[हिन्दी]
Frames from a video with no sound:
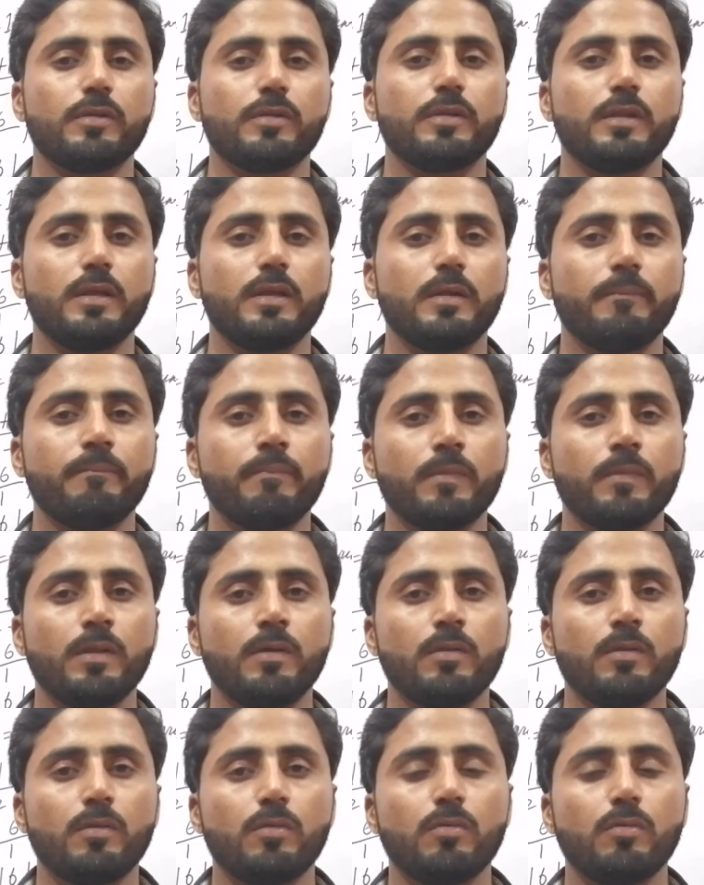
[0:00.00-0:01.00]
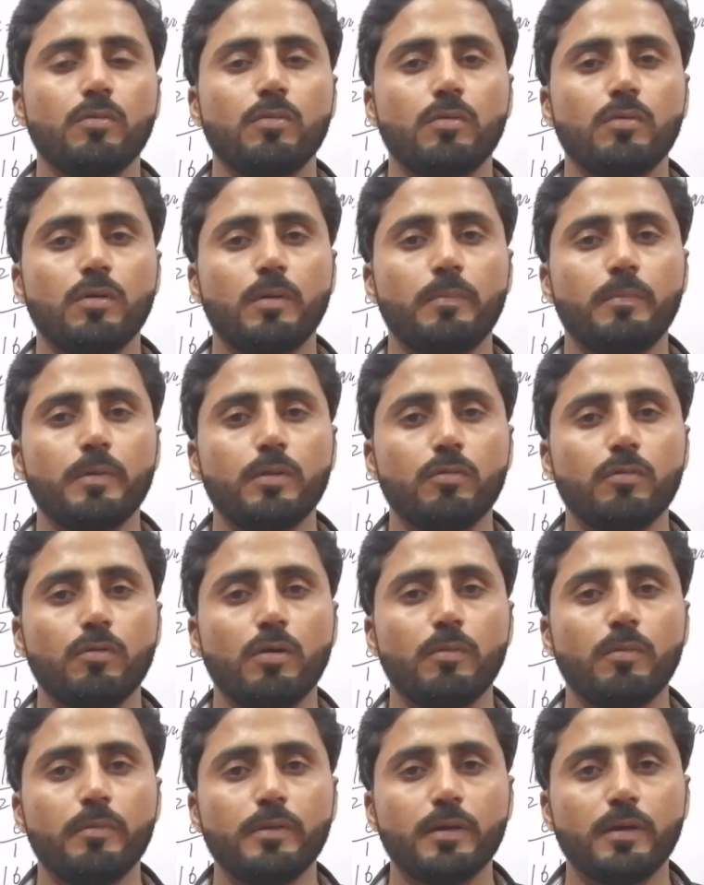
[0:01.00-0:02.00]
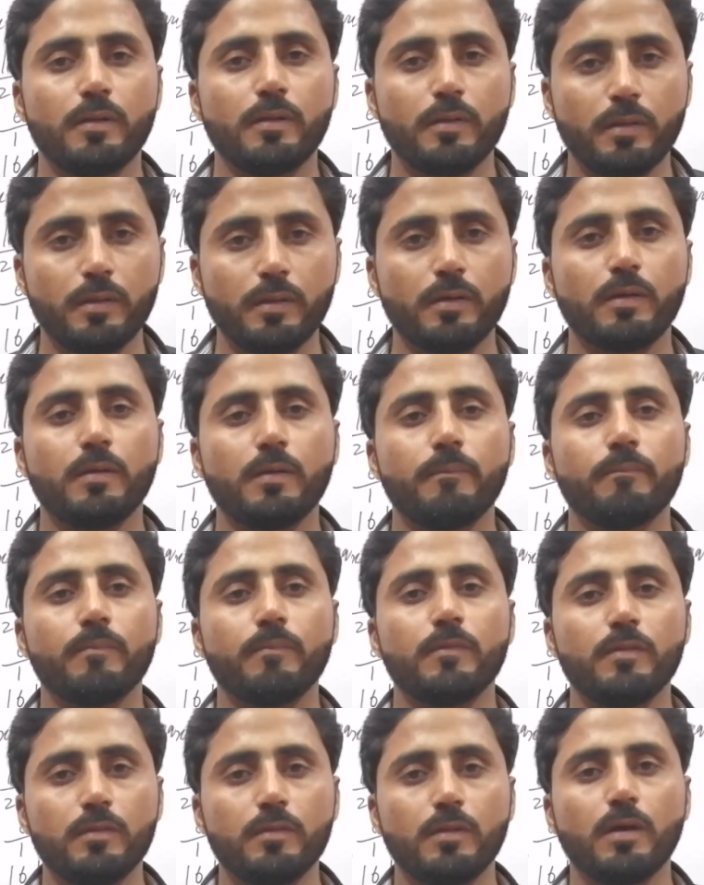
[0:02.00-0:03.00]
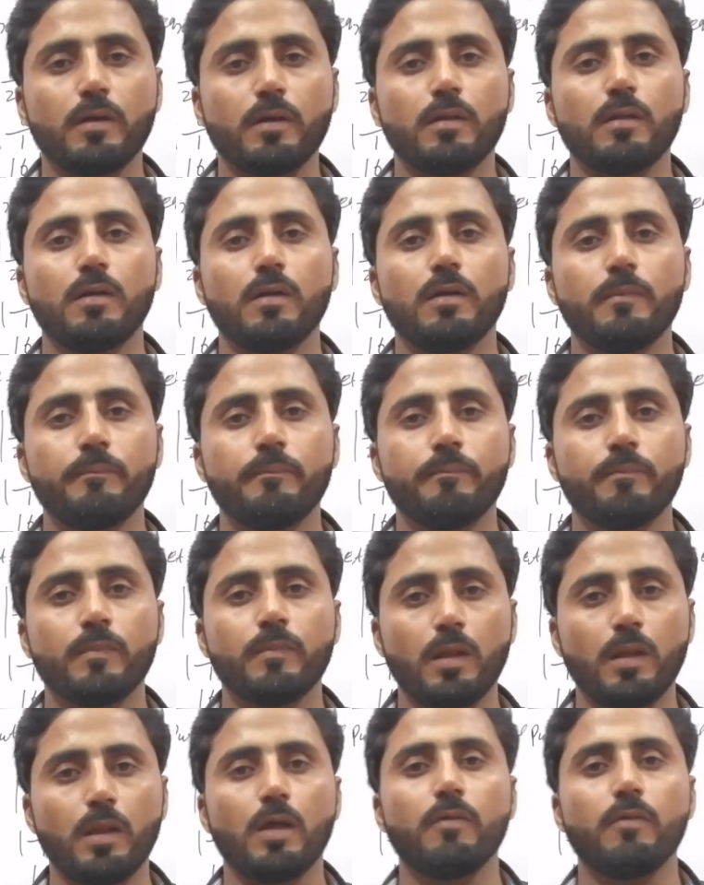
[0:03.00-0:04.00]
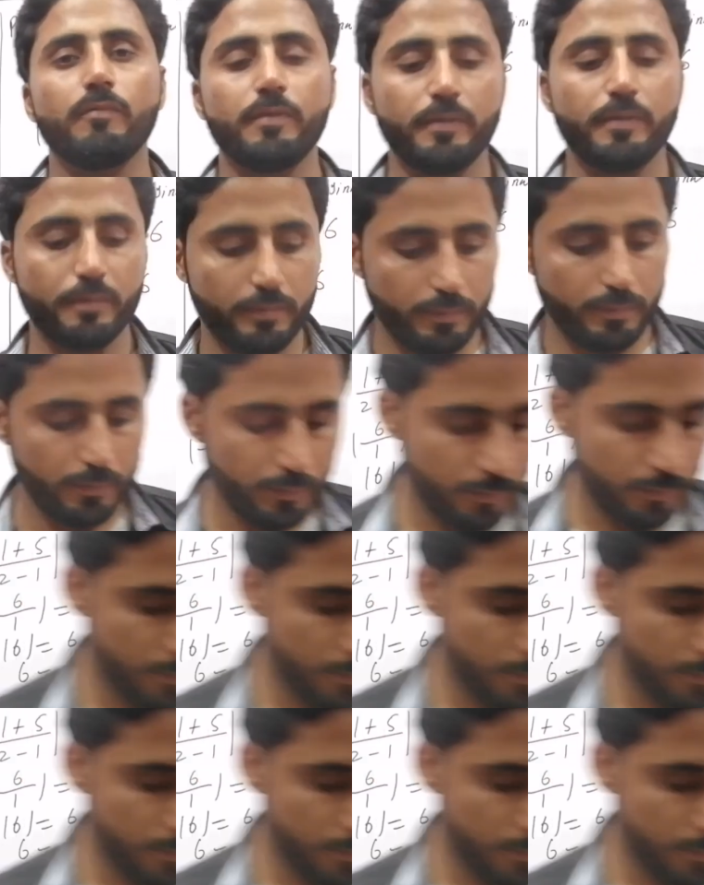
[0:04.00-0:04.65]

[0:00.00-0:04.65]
सकते हैं तो अपनी दुआओं में याद रखिएगा जजाकल्ला अल्लाह हाफिज़